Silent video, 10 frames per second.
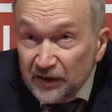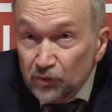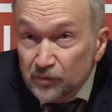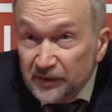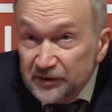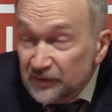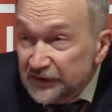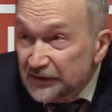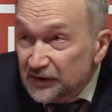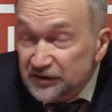довел
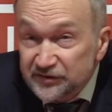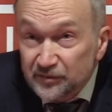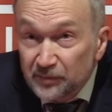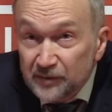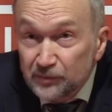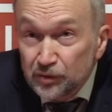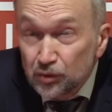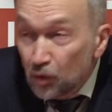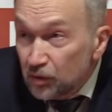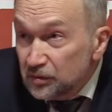понимание классовой борьбы
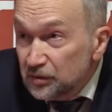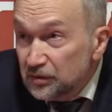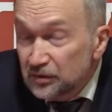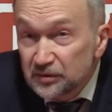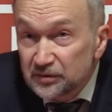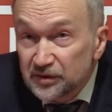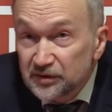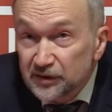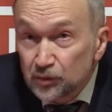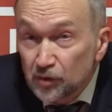до
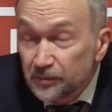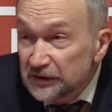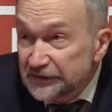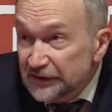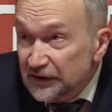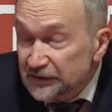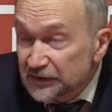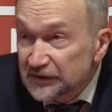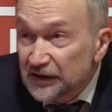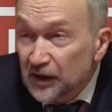диктатуры пролетариата,
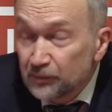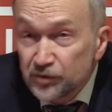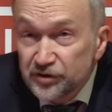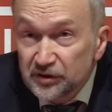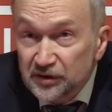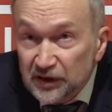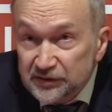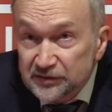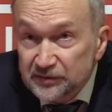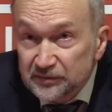когда рабочий
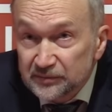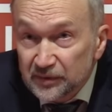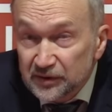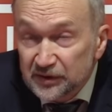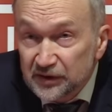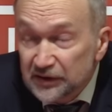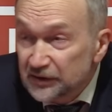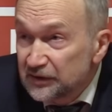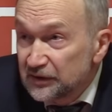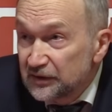класс, пролетариат,
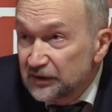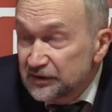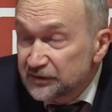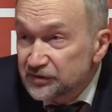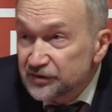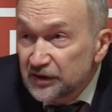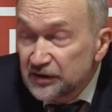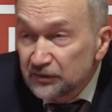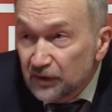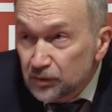совершает
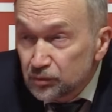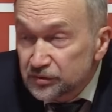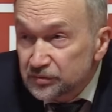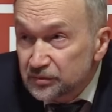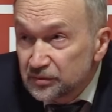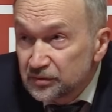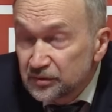революцию,